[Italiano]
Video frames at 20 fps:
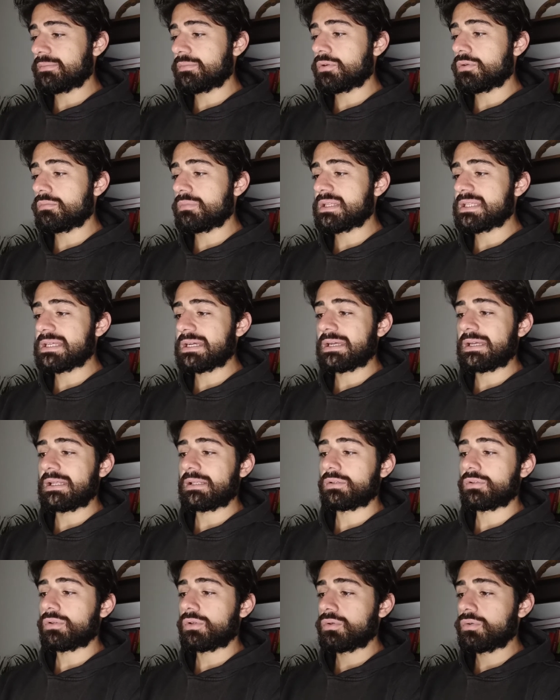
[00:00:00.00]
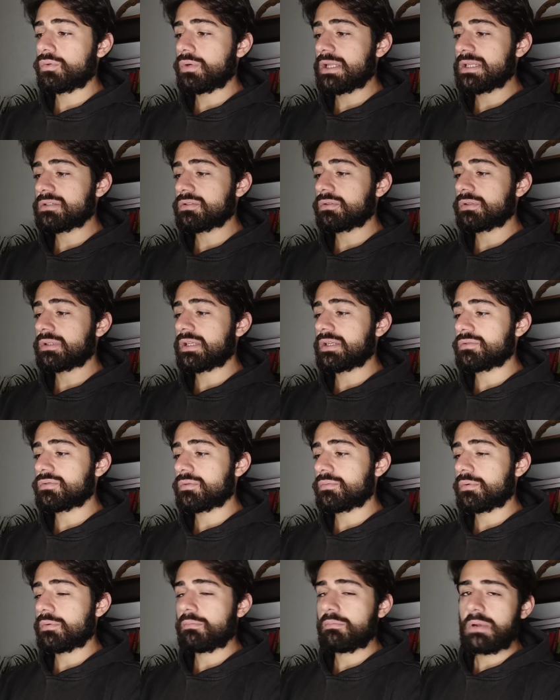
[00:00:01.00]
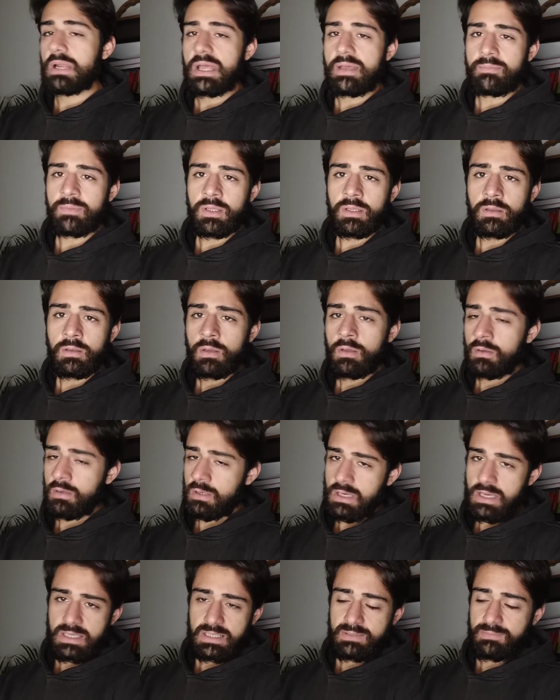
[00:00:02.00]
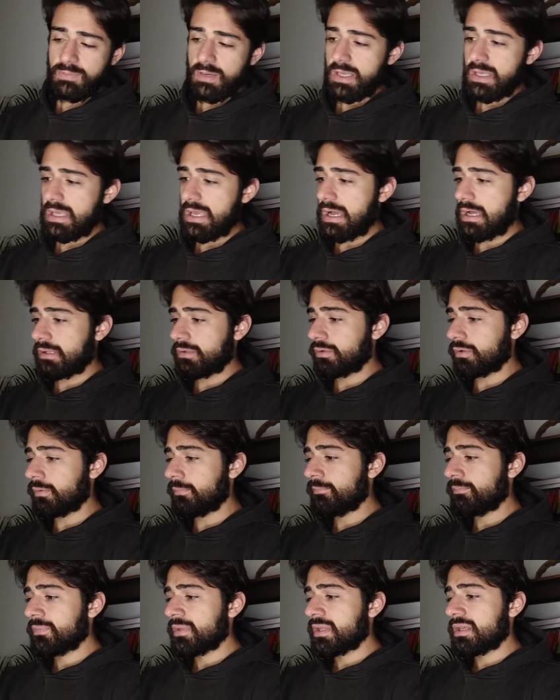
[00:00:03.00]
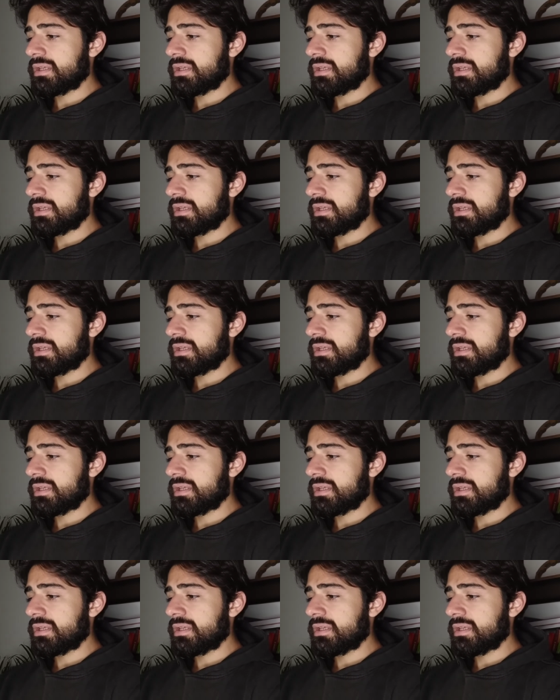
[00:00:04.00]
per un mese accanto a lui a ascoltare i suoi problemi, È sbagliato,